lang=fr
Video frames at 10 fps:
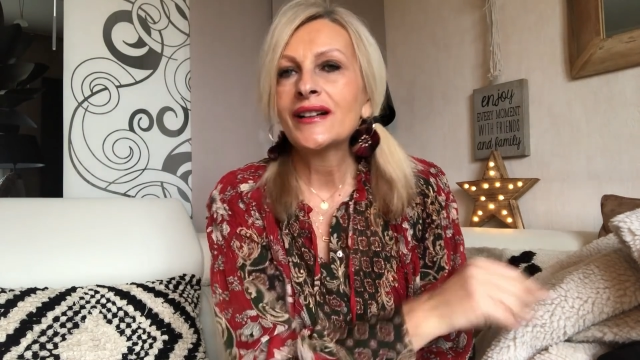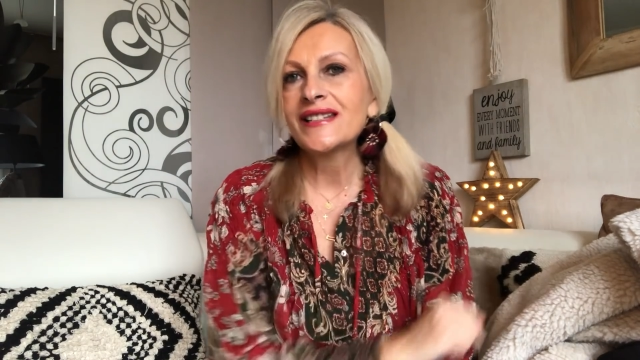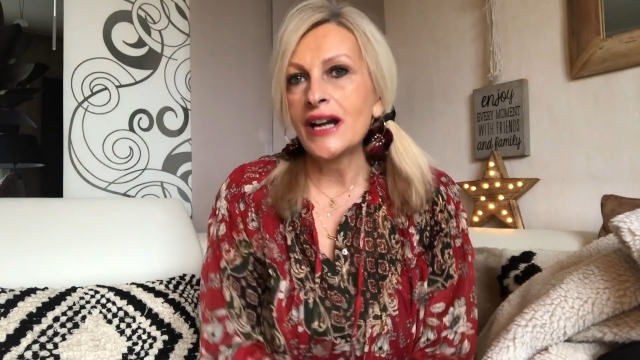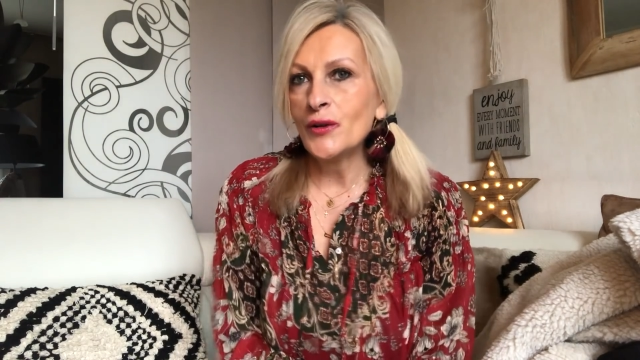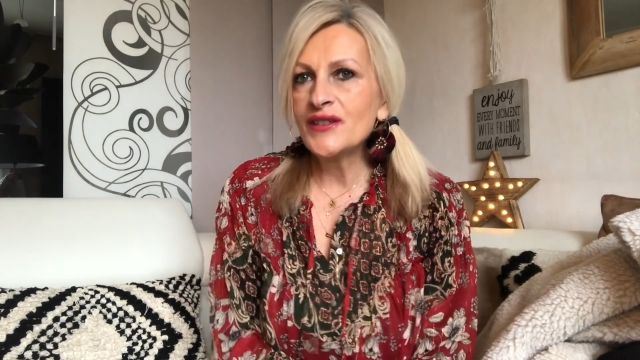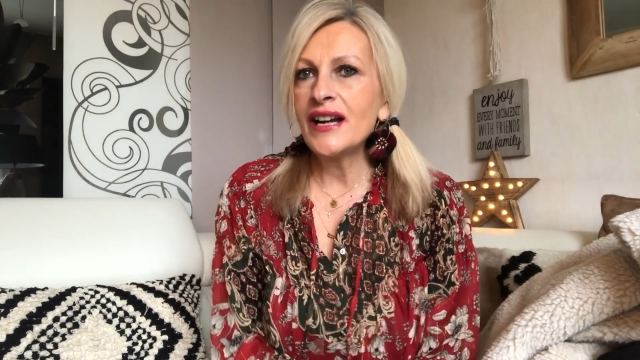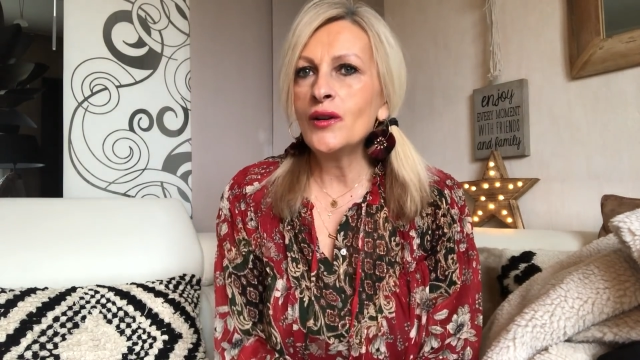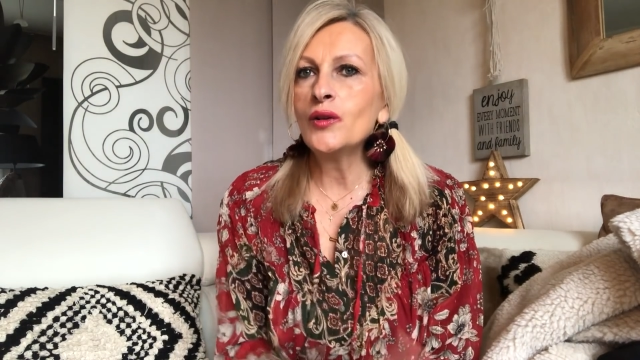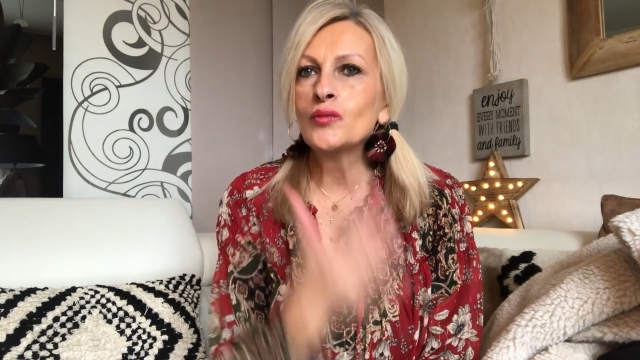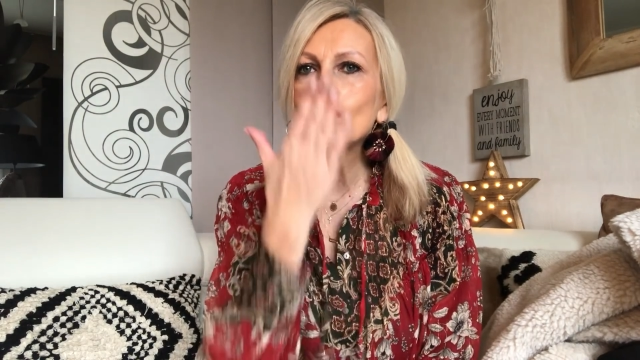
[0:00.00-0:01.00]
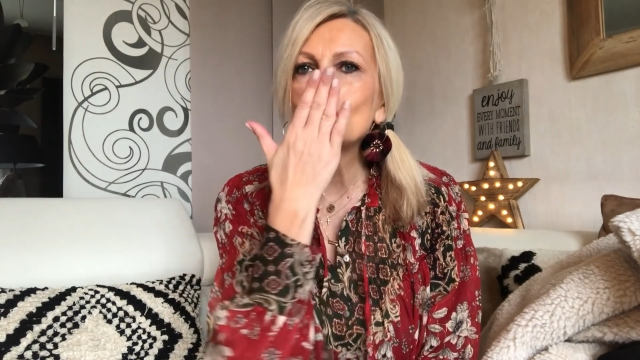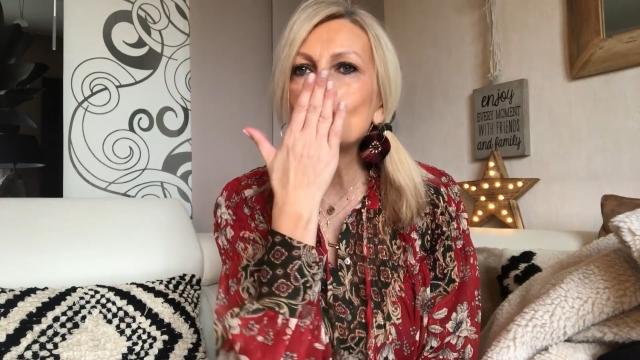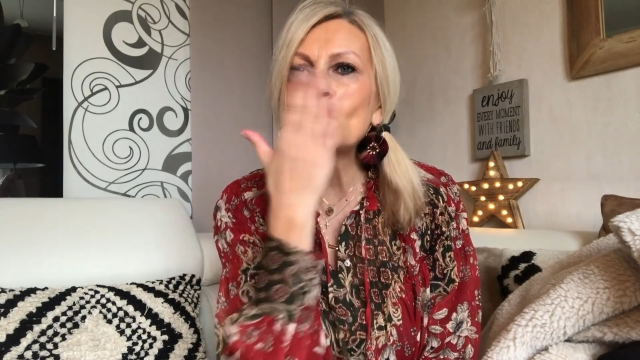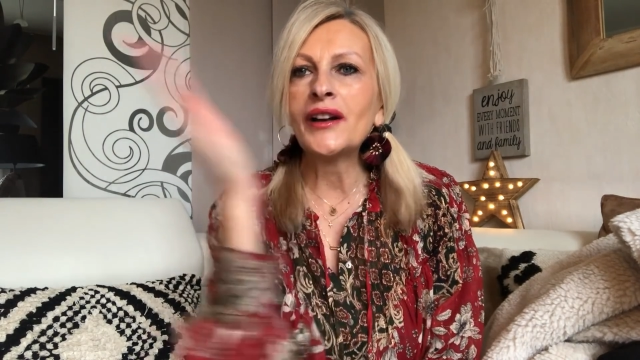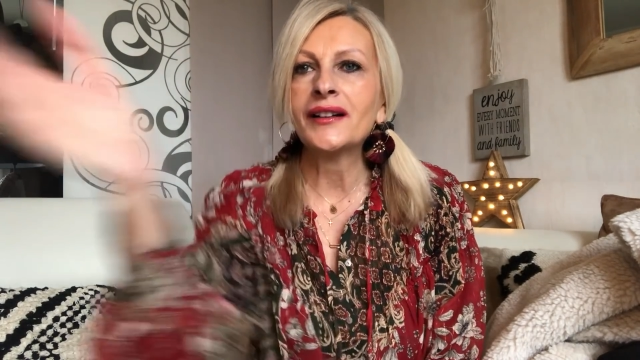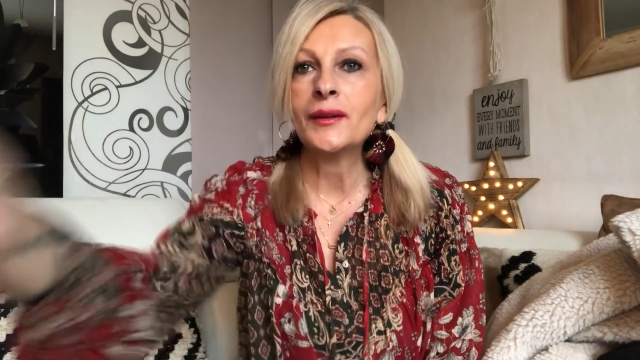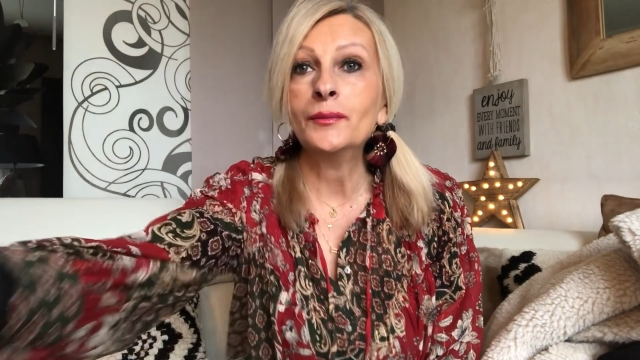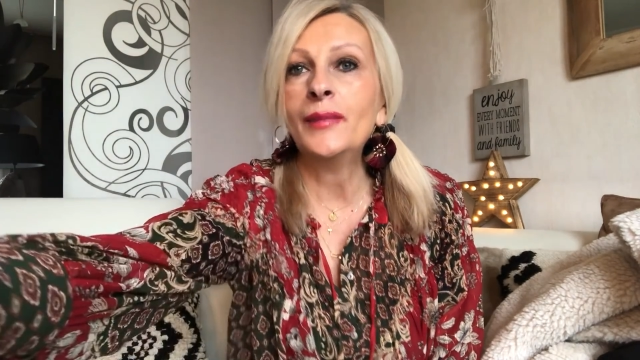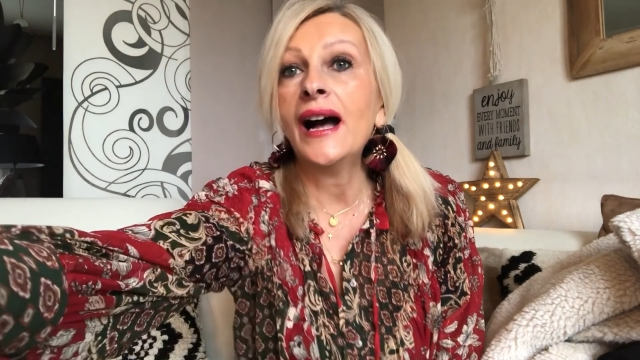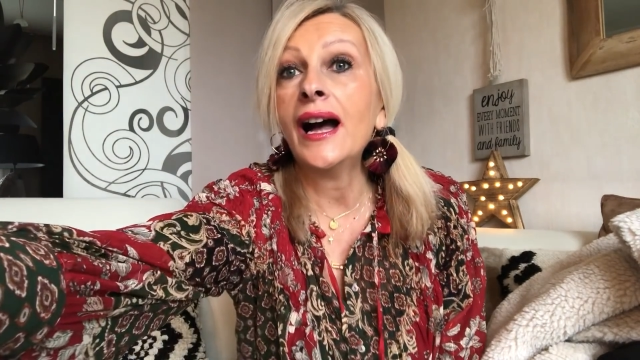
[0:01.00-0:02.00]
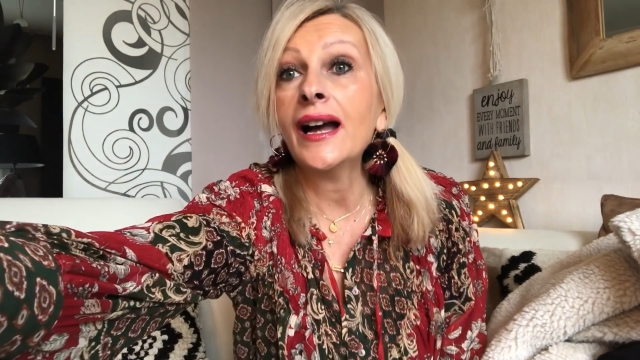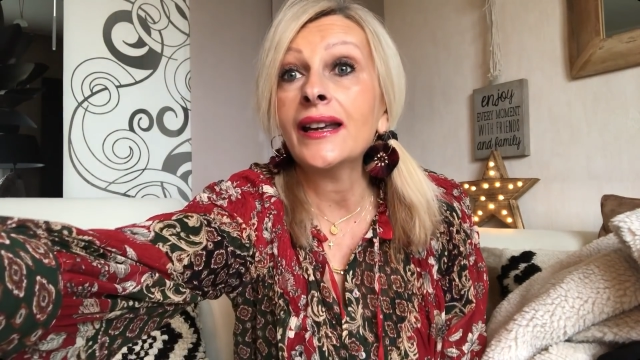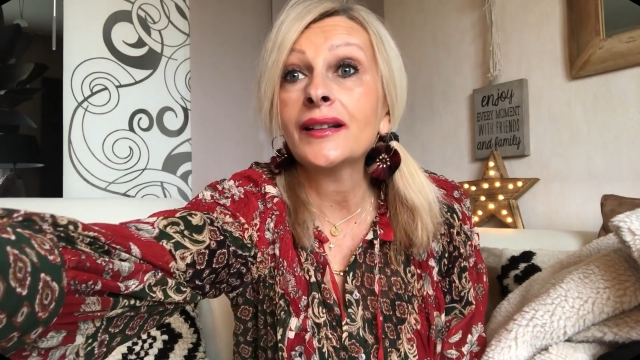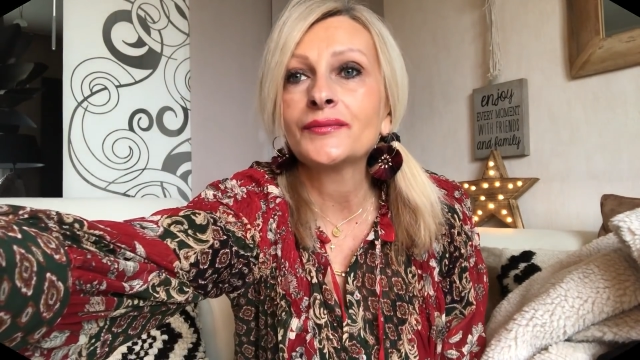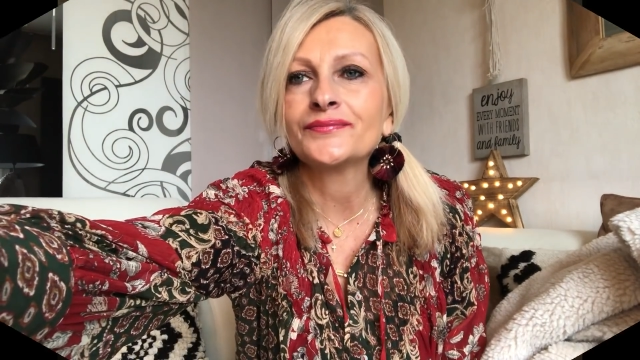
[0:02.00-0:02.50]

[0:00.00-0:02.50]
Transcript: Ciao, ciao. Bye.